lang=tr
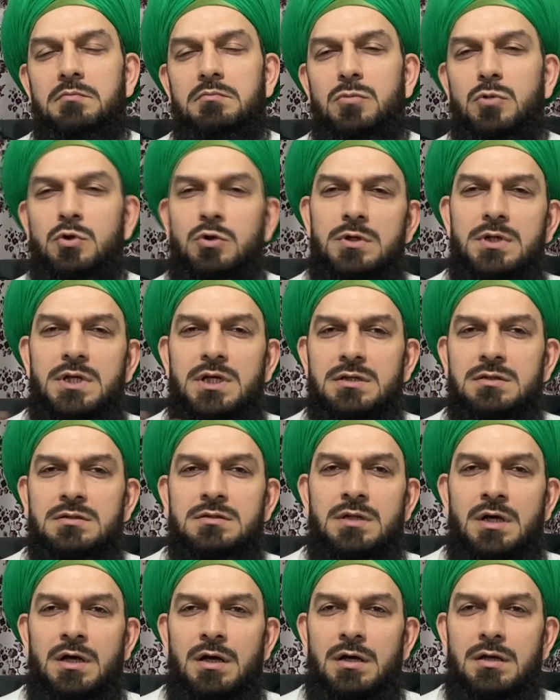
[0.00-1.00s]
Bunun
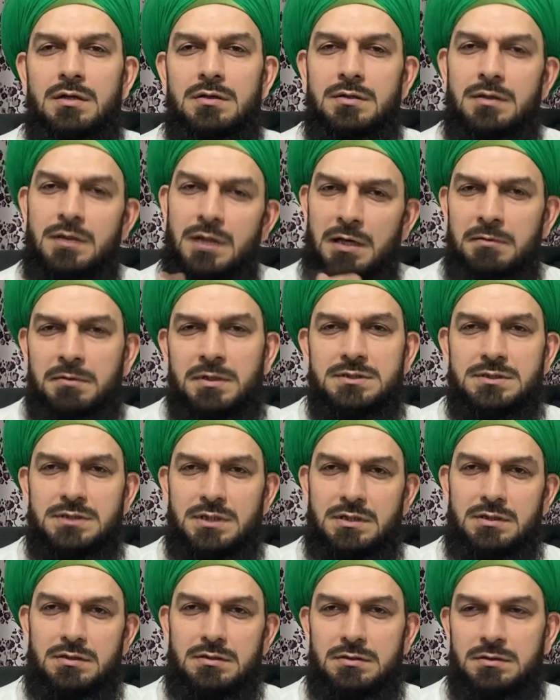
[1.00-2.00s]
yanında namaz
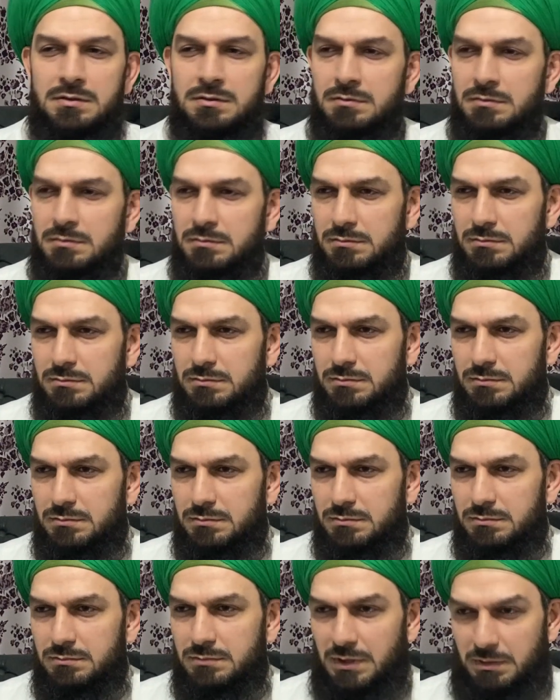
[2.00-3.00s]
da kıldın.
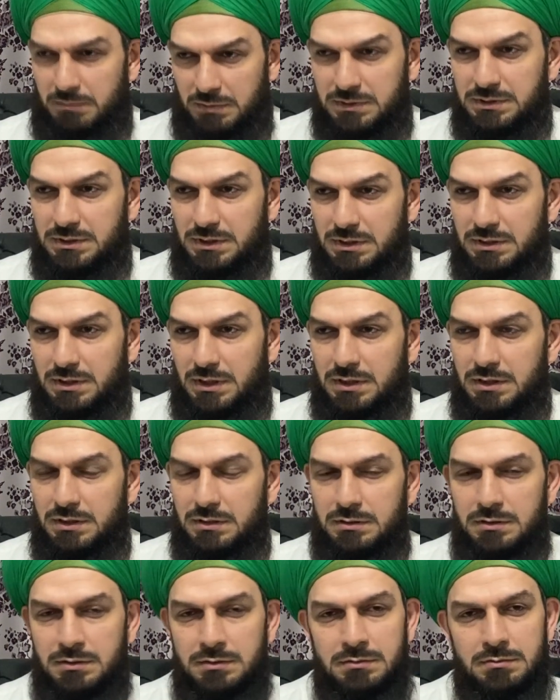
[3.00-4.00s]
Namazlarını da
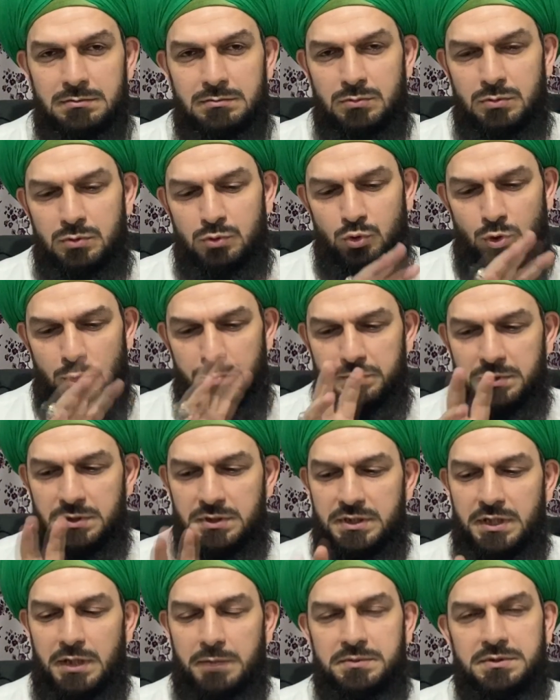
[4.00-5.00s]
kıldın.
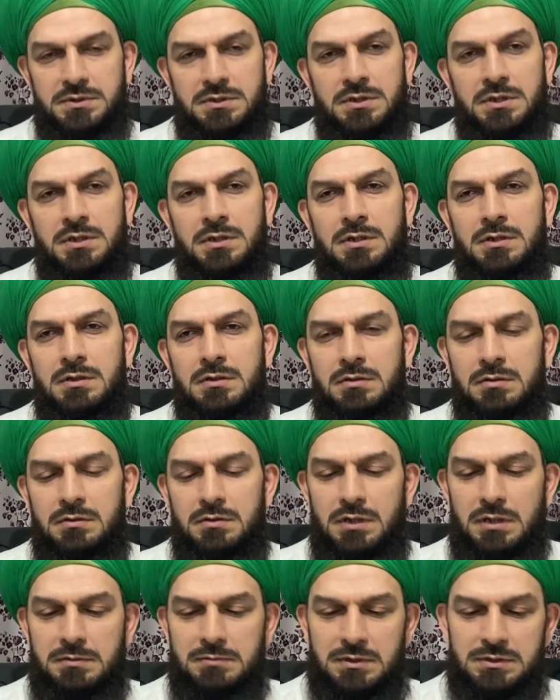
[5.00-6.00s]
Topladık hepsini.
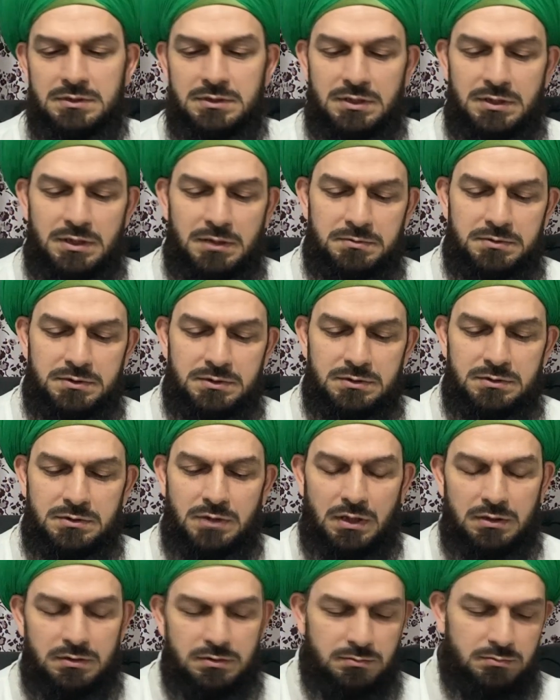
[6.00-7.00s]
Namazların hepsini
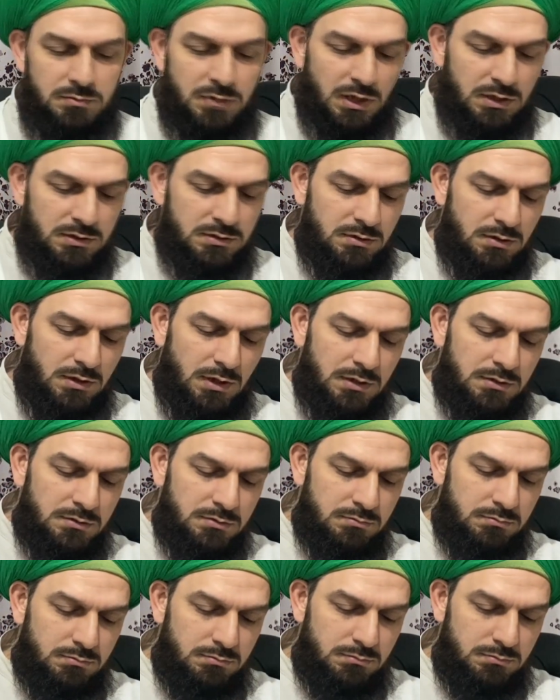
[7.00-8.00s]
tat, tarttılar.
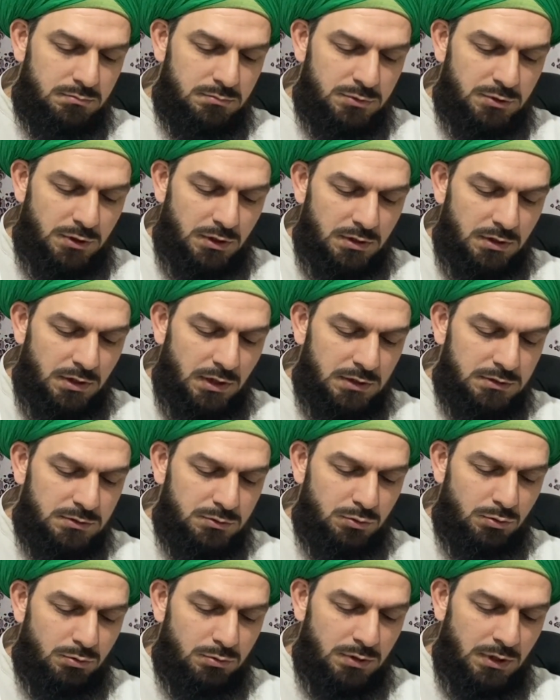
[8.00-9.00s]
şey
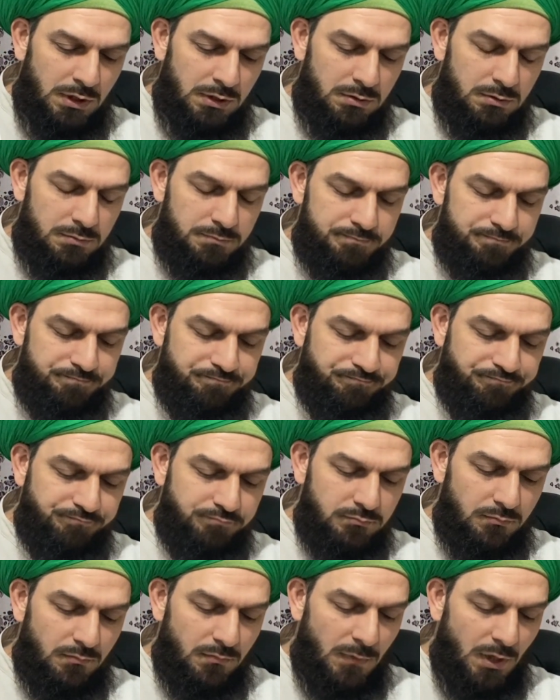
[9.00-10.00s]
yazıyorlar.
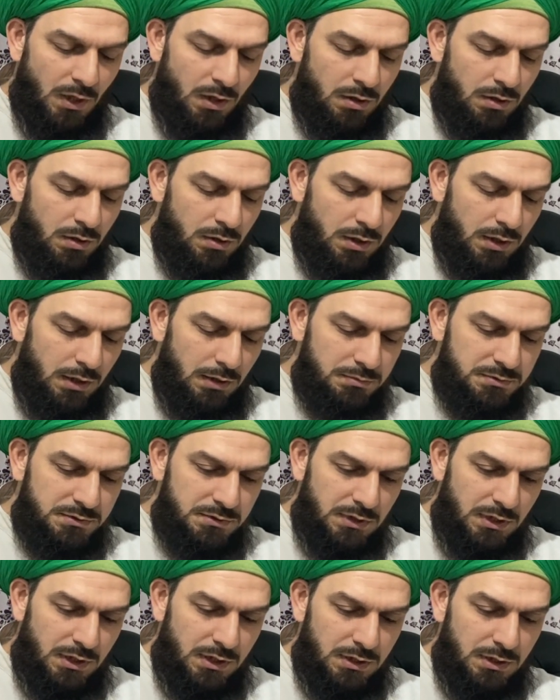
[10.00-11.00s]
Hepsi
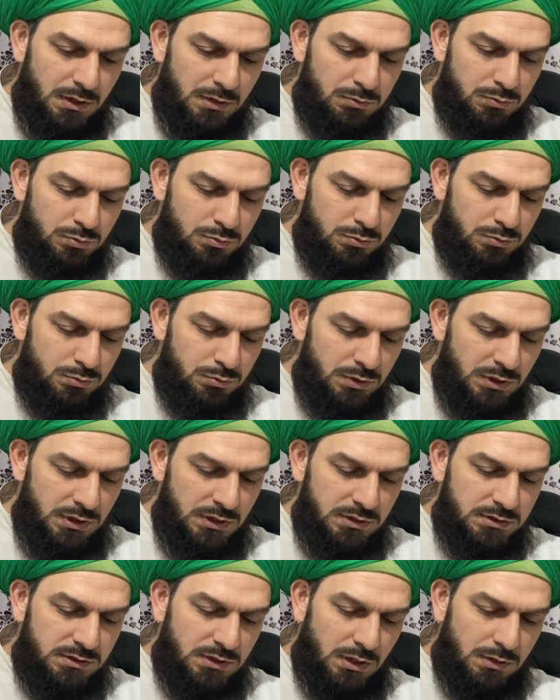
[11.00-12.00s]
ne kadar tuttu?
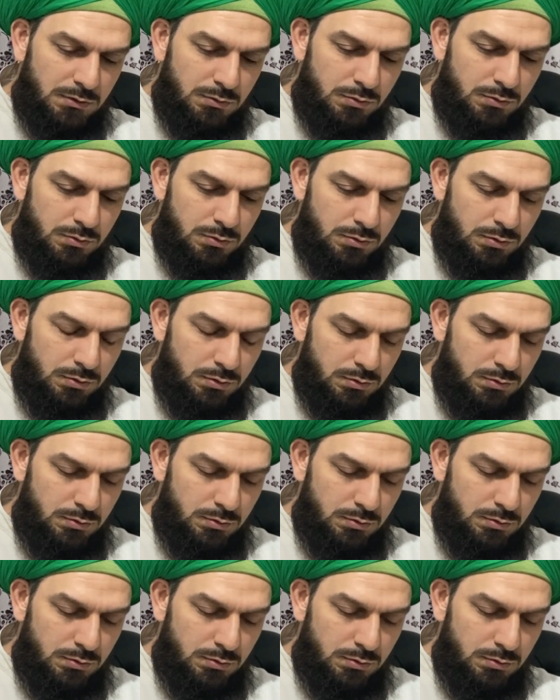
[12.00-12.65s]
İki saat tuttu.